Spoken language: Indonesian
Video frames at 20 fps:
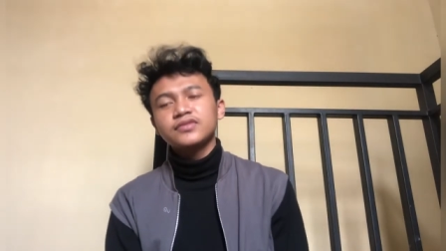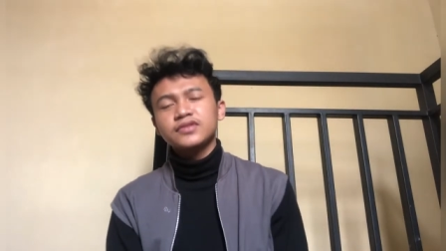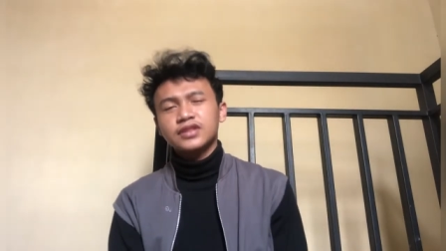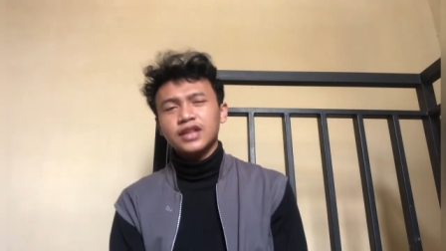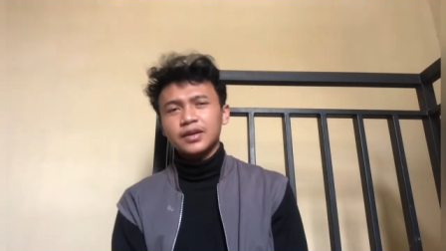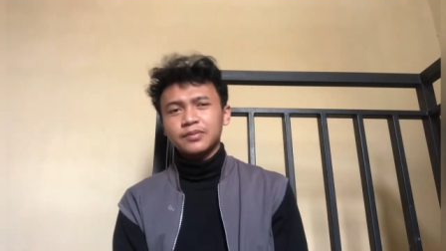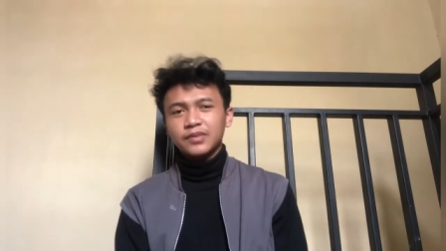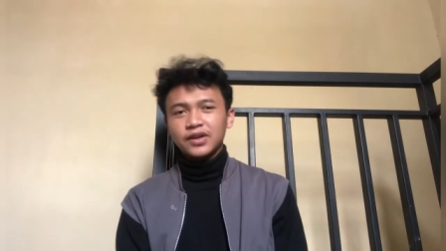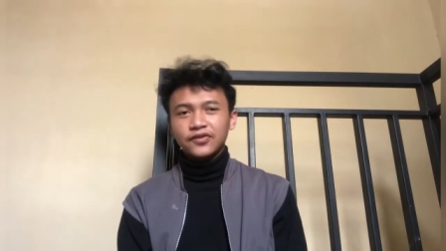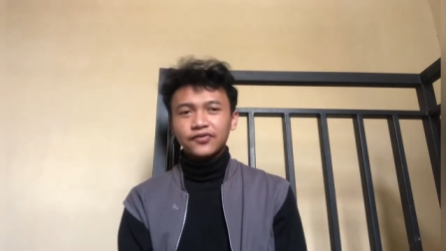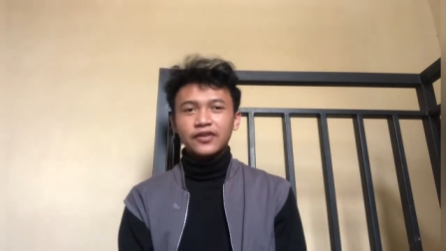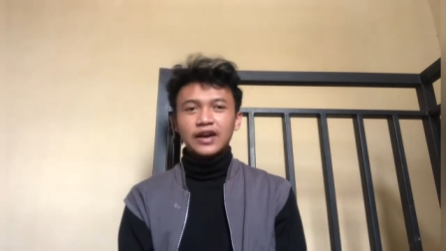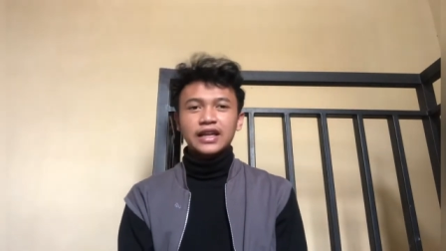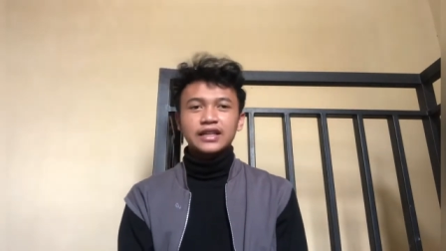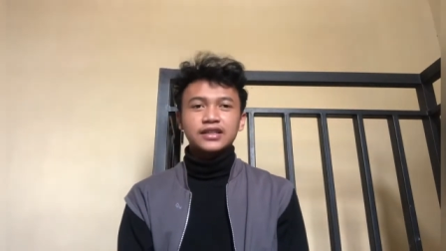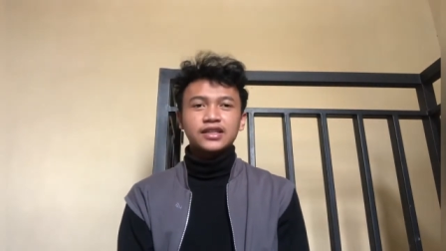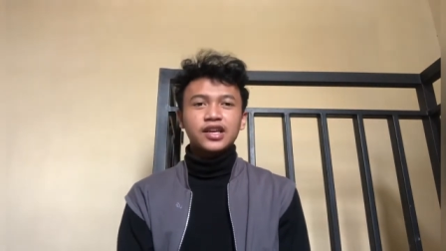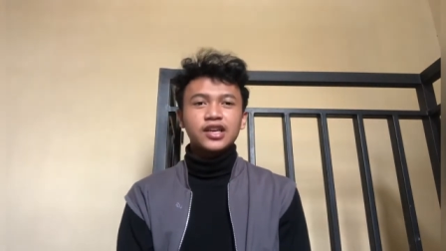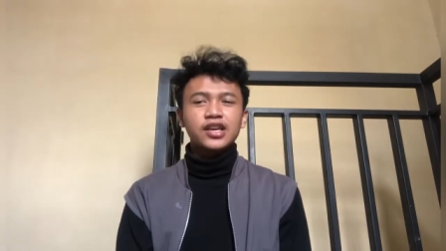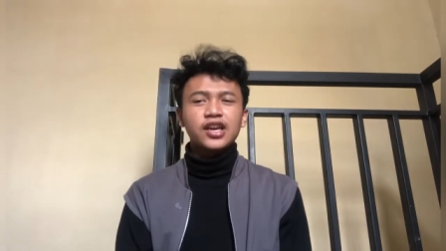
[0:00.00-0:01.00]
dan
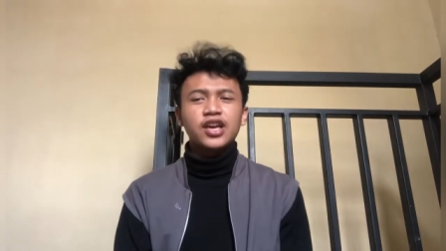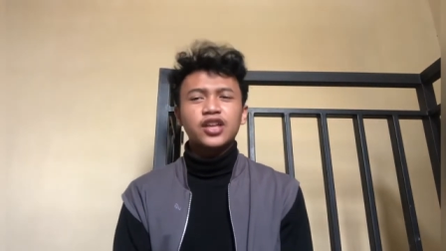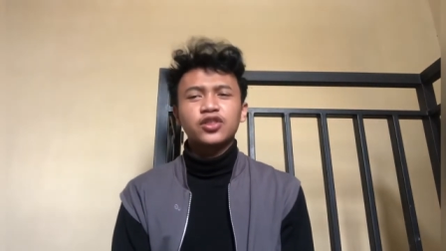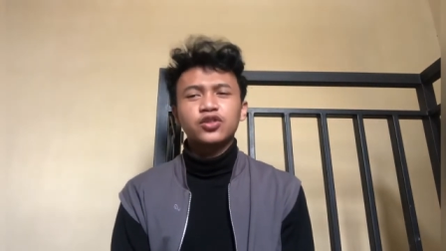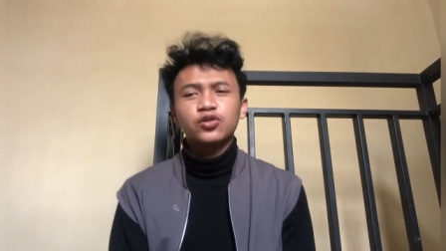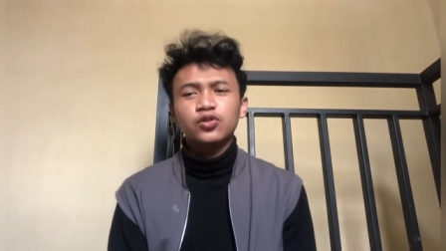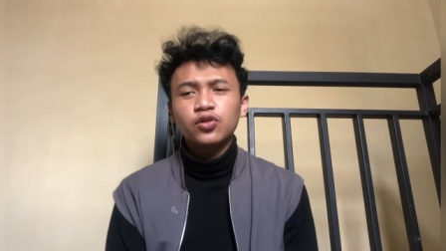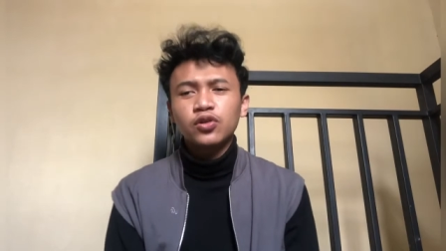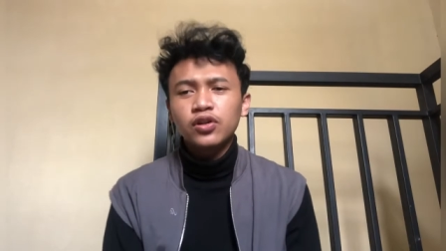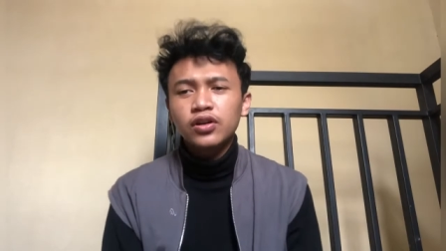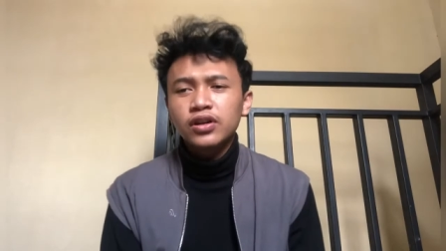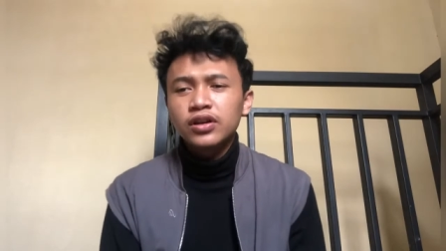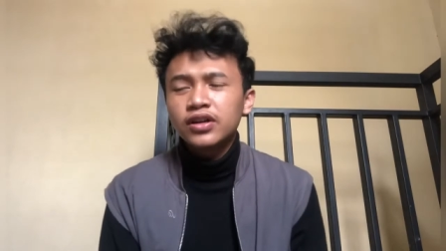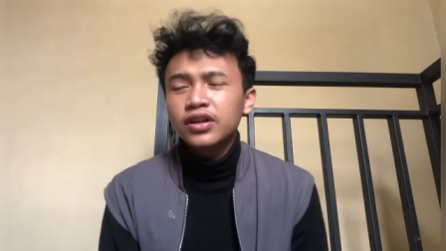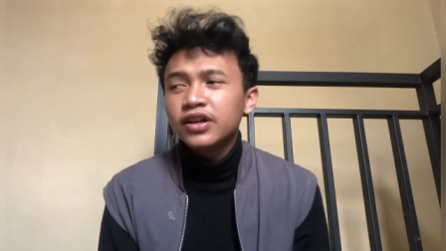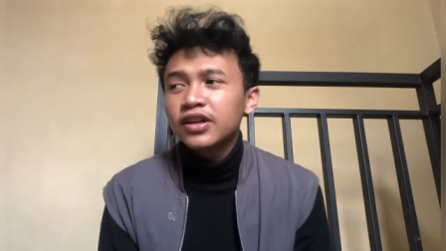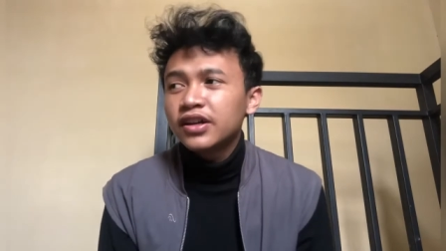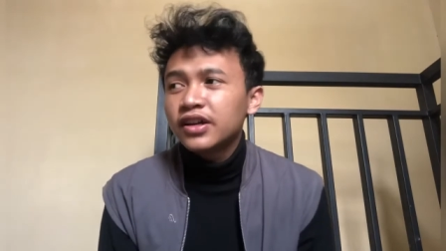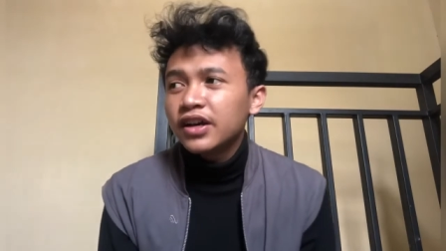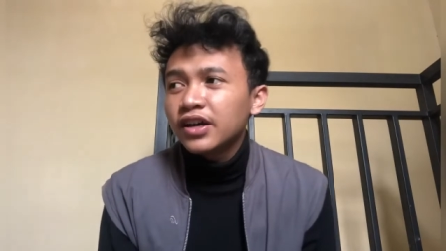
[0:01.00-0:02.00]
manfaatnya yaitu
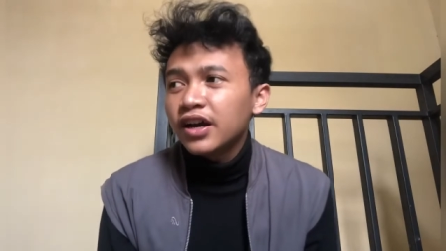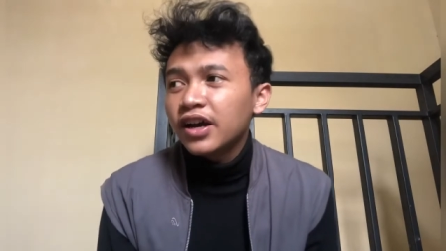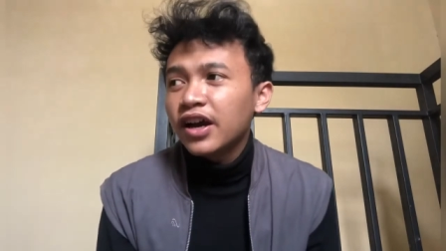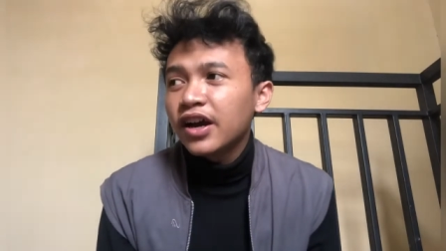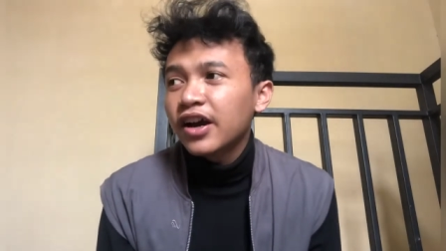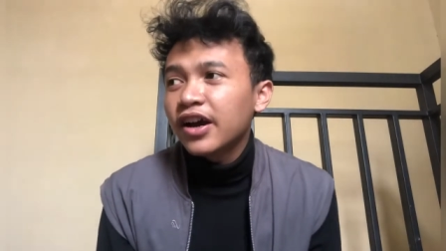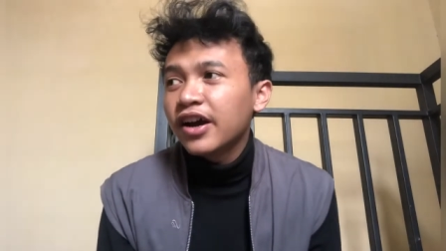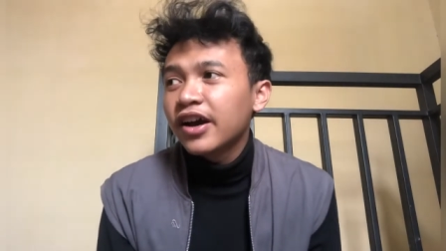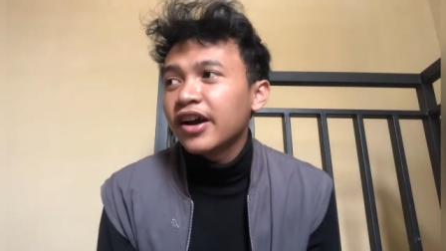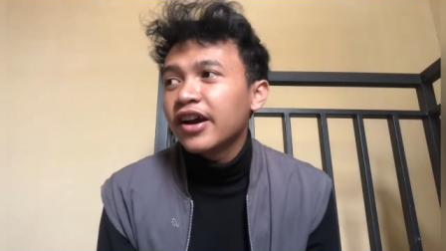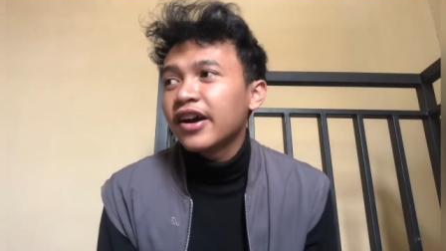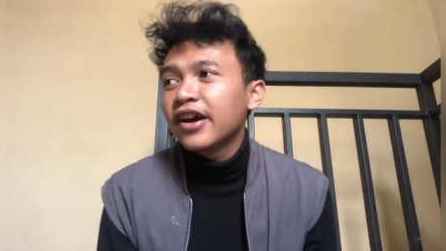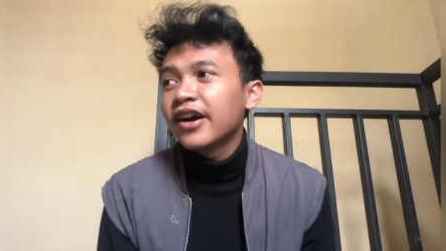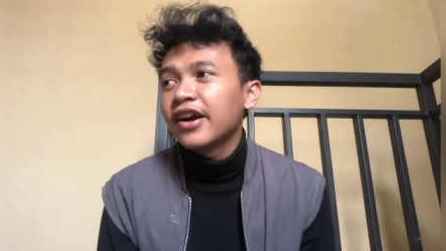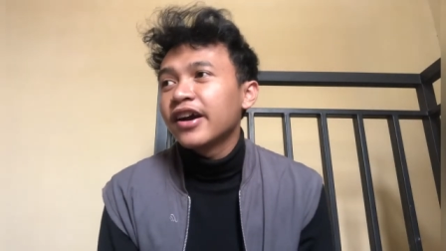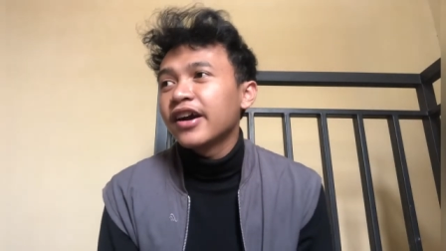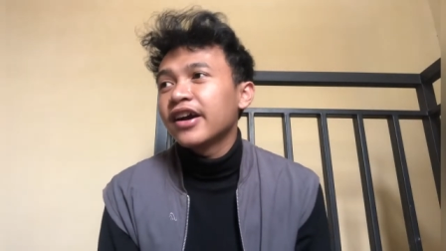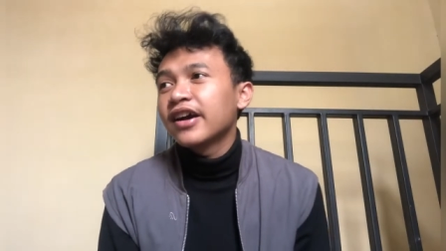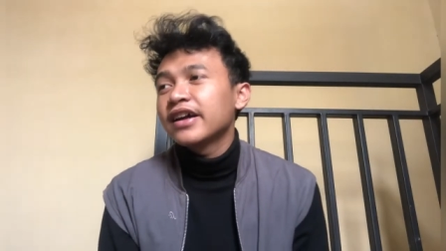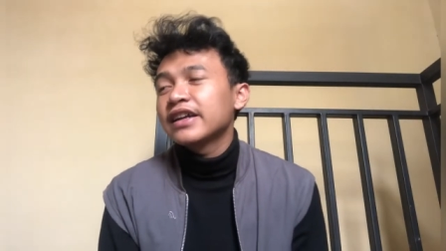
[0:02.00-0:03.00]

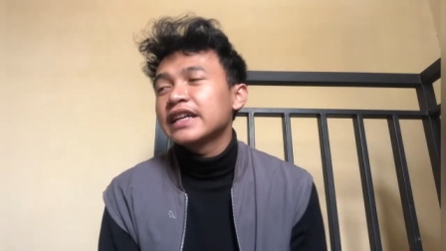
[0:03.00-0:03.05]
uh,